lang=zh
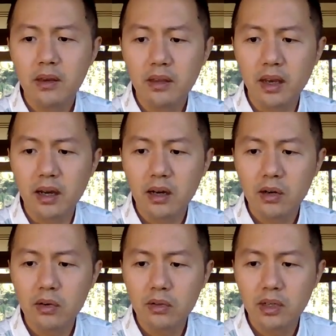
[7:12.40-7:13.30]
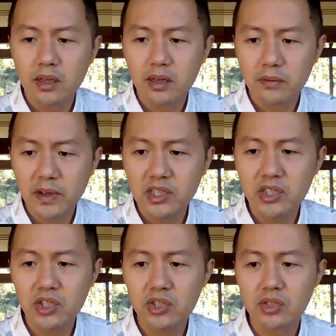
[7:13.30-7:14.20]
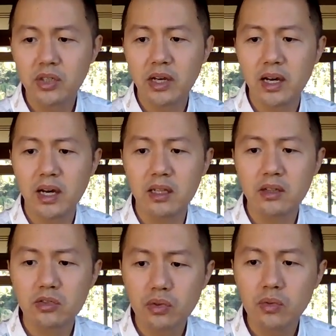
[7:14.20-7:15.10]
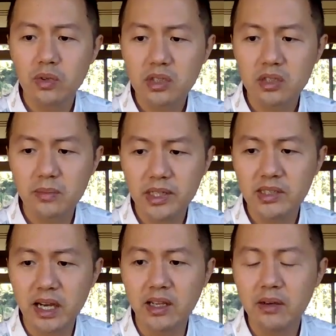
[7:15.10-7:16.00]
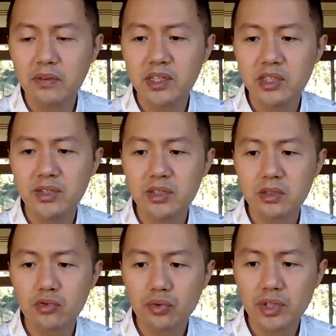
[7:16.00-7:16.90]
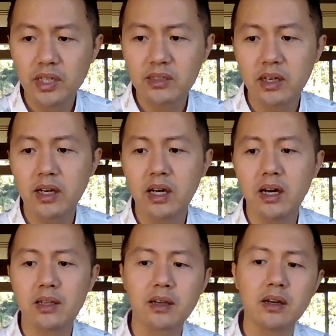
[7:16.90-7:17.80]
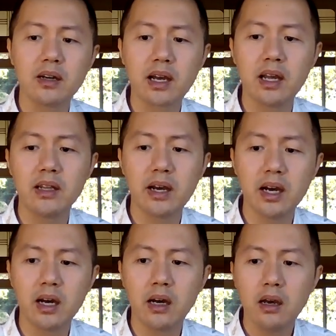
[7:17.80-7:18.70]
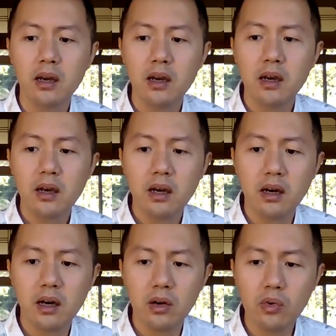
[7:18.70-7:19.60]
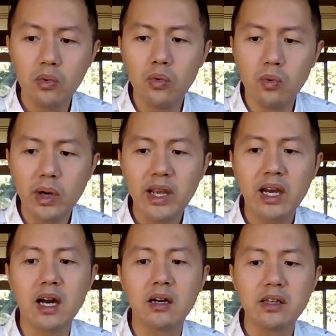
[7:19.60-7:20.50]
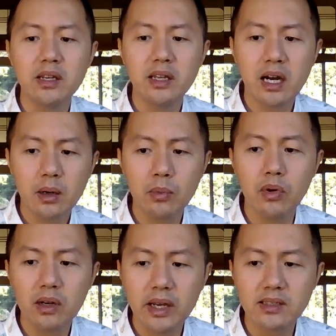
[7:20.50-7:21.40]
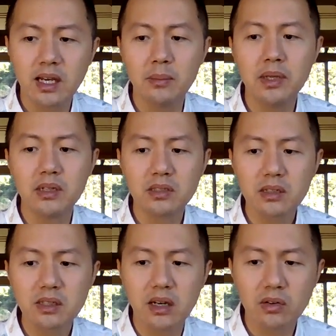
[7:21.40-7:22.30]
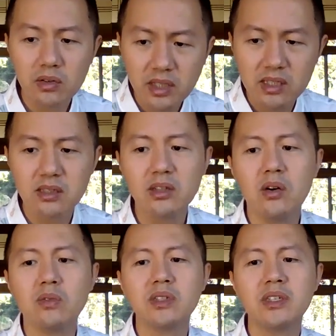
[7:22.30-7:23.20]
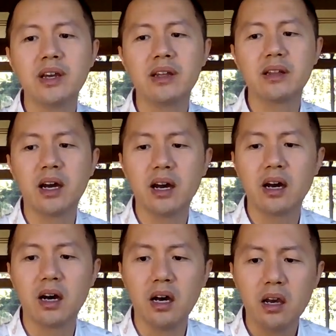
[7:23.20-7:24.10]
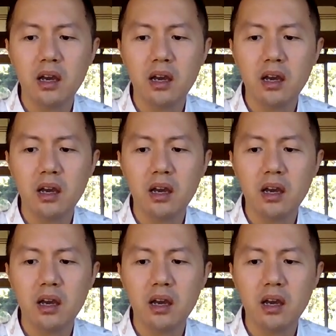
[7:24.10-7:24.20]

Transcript: 然后这个分析师啊，这个中国食品产业分析师朱先生啊，这个看来啊，呃，卤味行业鸭脖类产品增长空间是有限的啊。